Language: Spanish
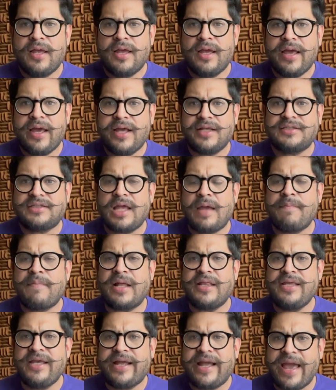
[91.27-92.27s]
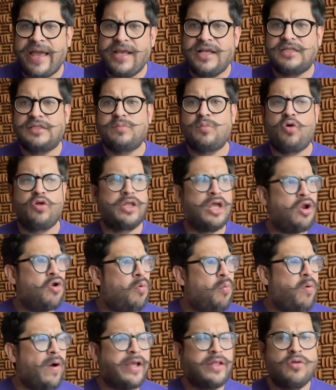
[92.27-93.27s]
este maniqueísmo de lo
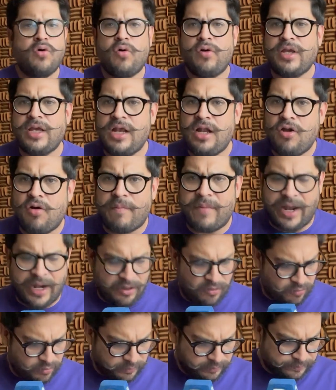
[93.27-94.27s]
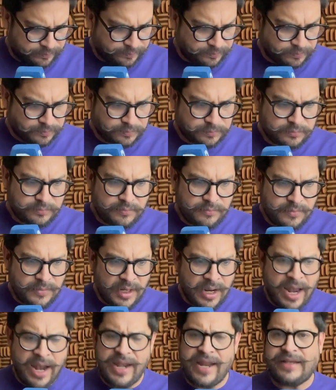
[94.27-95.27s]
bueno y lo malo.
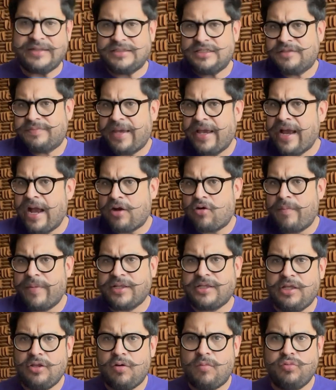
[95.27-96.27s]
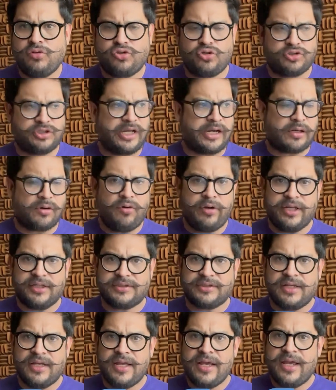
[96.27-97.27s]
Alexis Vega ha cometido muchos
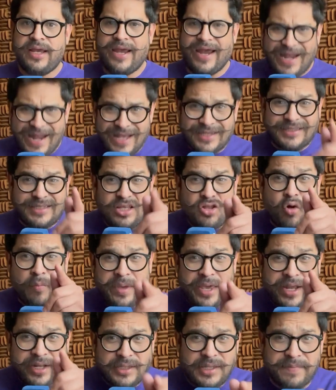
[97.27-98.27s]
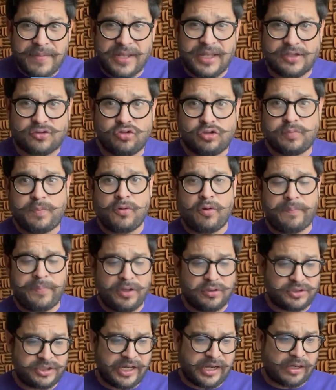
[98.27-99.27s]
errores. Él ha sido víctima de sus
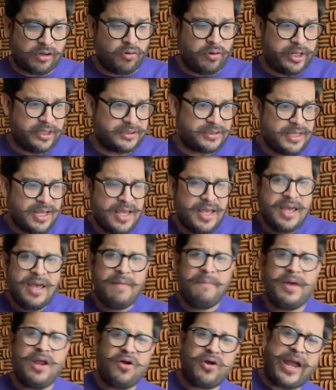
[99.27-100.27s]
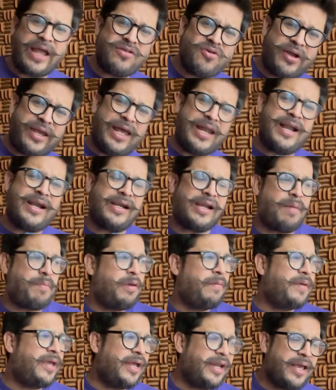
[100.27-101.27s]
propios errores. Pero que no quieran
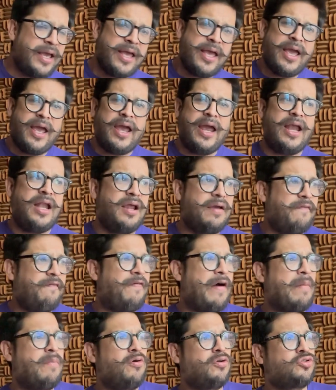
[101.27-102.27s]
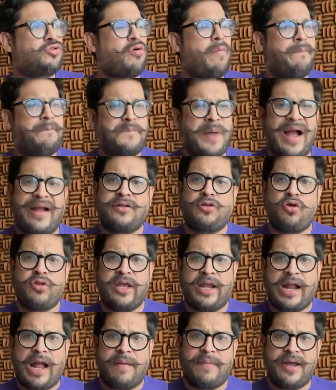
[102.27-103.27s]
revivir el famoso pacto
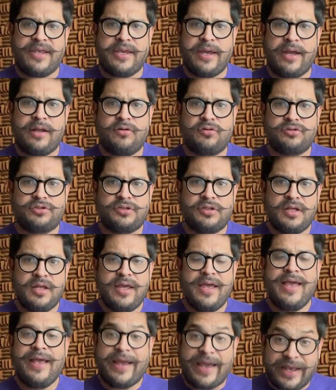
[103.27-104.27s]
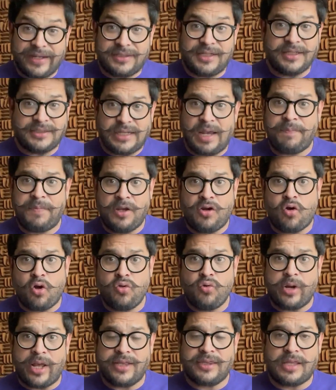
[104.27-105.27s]
de caballeros que sí se aplicó
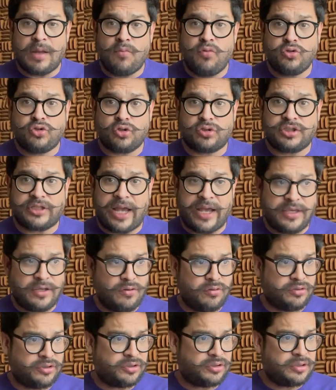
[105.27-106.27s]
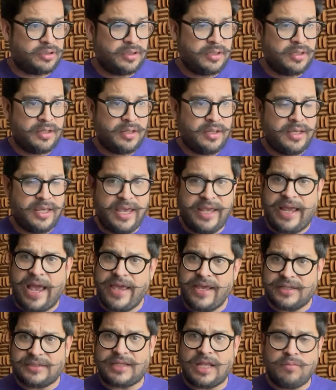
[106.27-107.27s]
durante muchos años y que
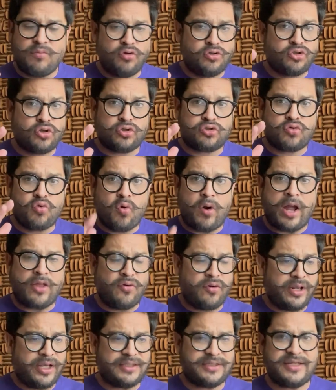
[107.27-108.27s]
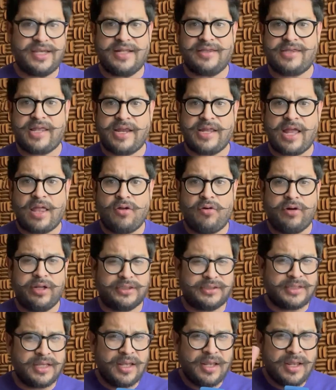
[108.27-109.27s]
ahí están muchos jugadores y
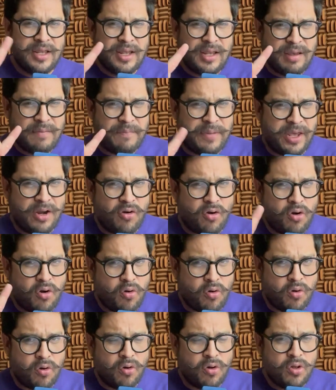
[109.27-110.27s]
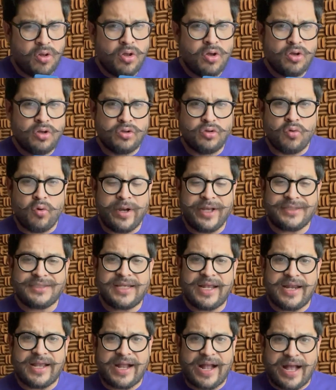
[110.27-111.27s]
entrenadores. Pero ojo, no es
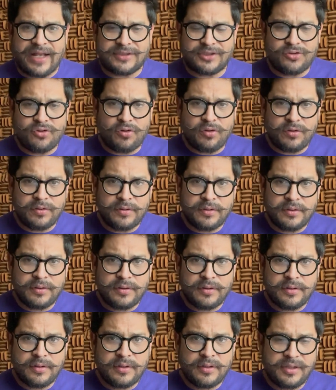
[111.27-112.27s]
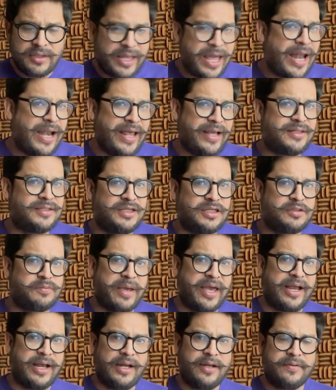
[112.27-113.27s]
el caso de Alexis
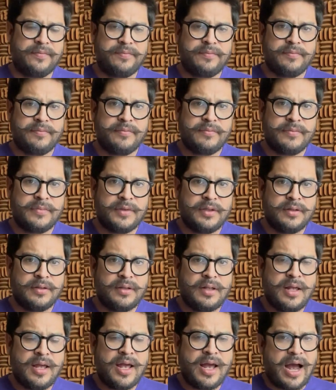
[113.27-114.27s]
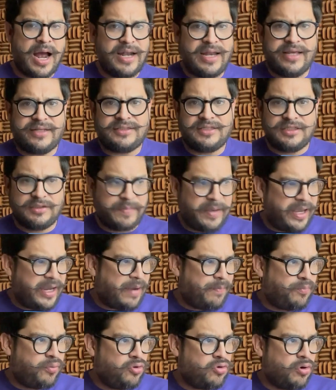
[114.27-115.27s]
Vega. Alexis Vega
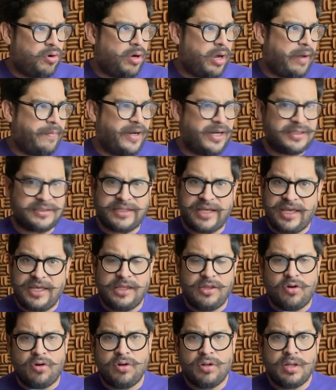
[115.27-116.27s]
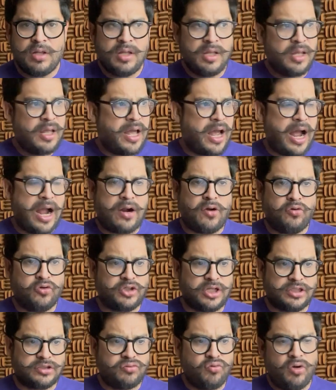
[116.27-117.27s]
pudo haberse ido a Cruz
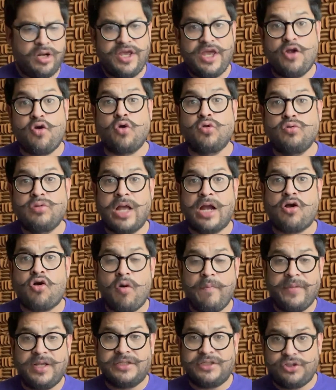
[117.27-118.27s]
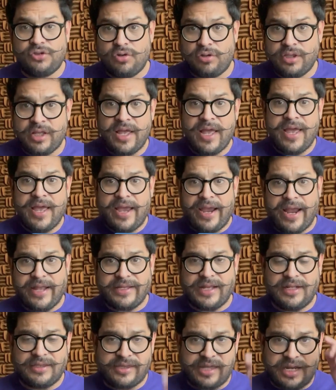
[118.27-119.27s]
Azul y con una comisión en
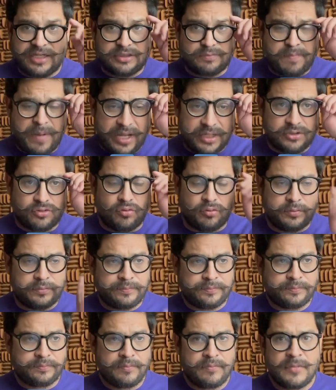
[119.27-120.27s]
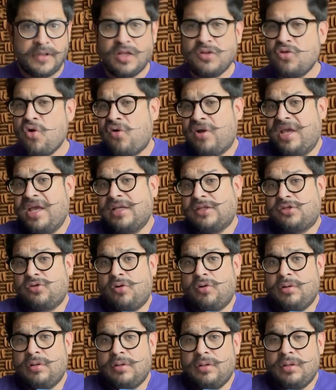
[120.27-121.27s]
el traspaso. No quiso